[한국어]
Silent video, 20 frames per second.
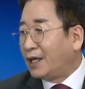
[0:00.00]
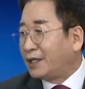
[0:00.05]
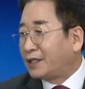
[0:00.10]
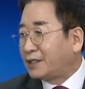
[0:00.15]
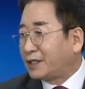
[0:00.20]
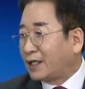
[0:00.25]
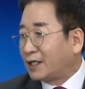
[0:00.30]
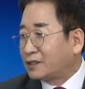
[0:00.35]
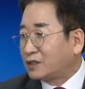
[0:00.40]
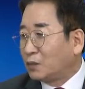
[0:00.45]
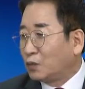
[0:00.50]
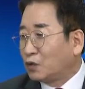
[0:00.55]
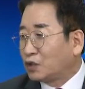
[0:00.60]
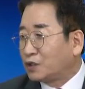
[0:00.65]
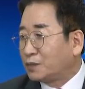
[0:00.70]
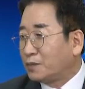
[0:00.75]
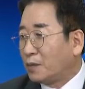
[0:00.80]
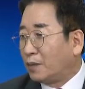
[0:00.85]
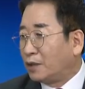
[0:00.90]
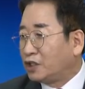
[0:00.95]
A클래스
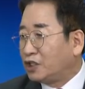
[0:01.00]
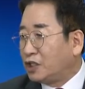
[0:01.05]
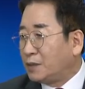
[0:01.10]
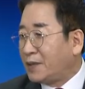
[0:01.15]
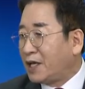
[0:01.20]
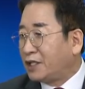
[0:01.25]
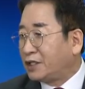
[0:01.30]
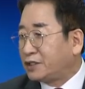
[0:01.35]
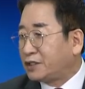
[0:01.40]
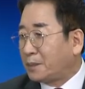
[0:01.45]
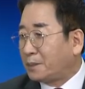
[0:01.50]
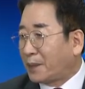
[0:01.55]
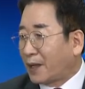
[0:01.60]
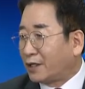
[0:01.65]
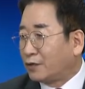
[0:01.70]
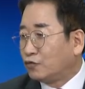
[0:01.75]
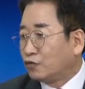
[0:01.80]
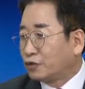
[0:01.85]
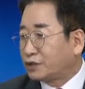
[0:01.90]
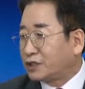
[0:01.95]
보시면 뭐 220,
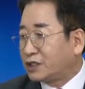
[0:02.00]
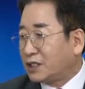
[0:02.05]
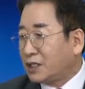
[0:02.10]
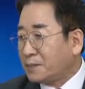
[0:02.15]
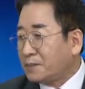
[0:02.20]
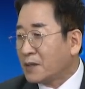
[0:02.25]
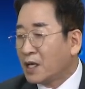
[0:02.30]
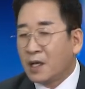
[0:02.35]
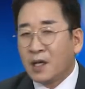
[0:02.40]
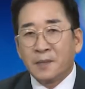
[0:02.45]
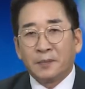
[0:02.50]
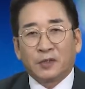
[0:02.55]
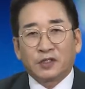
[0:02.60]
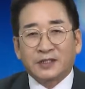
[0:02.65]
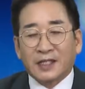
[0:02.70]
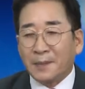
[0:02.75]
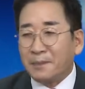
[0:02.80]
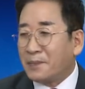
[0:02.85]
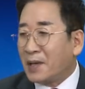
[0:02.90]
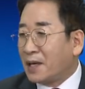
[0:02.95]
160, 뭐
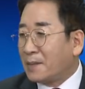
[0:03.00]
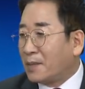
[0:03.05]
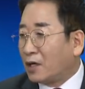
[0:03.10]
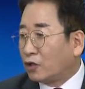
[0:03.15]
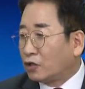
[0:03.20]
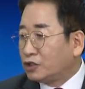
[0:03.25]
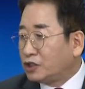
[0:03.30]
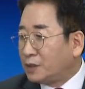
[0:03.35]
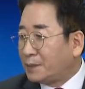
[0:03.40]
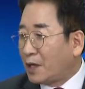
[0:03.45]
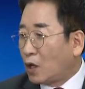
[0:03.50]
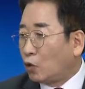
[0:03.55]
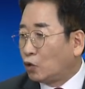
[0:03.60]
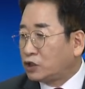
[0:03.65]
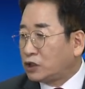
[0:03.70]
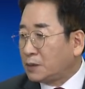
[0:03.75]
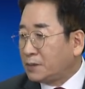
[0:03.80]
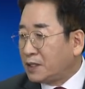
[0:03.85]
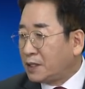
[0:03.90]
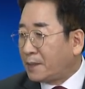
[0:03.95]
300만원,
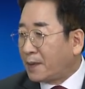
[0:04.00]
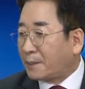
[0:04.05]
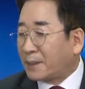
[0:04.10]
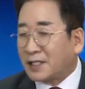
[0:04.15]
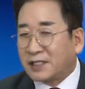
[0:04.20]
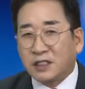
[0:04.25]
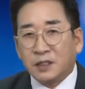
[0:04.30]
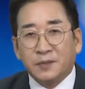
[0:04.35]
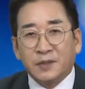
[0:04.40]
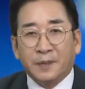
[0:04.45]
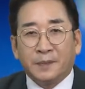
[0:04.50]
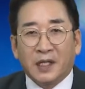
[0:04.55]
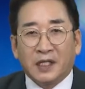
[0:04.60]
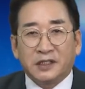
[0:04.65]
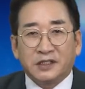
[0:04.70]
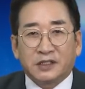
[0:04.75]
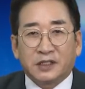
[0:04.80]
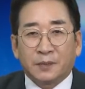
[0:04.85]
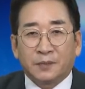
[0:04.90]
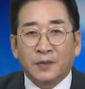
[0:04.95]
250, 280,
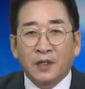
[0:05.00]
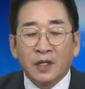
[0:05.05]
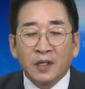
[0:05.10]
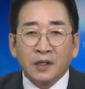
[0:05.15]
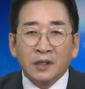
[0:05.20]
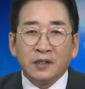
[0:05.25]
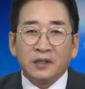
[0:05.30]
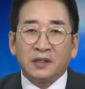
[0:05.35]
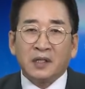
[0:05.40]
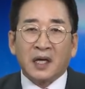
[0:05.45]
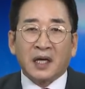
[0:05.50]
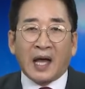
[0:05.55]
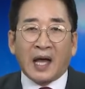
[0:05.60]
220 이렇게